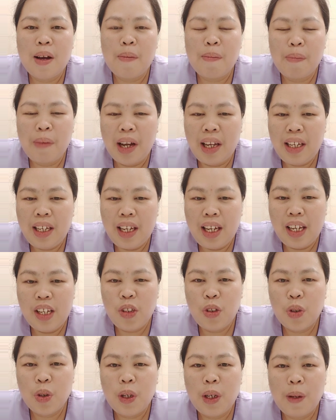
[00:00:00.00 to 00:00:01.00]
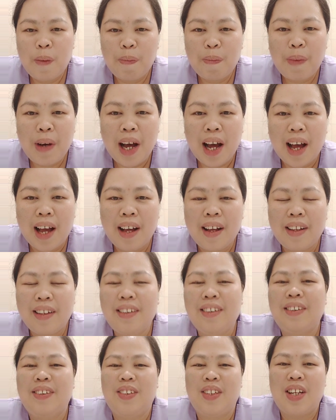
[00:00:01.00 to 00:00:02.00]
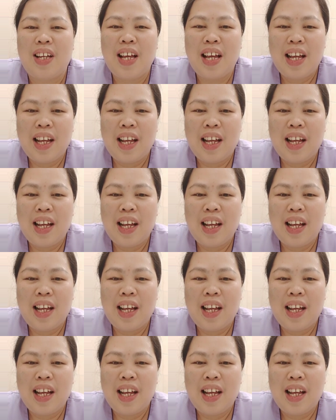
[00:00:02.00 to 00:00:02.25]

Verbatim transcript: mai-enjoy pa, no?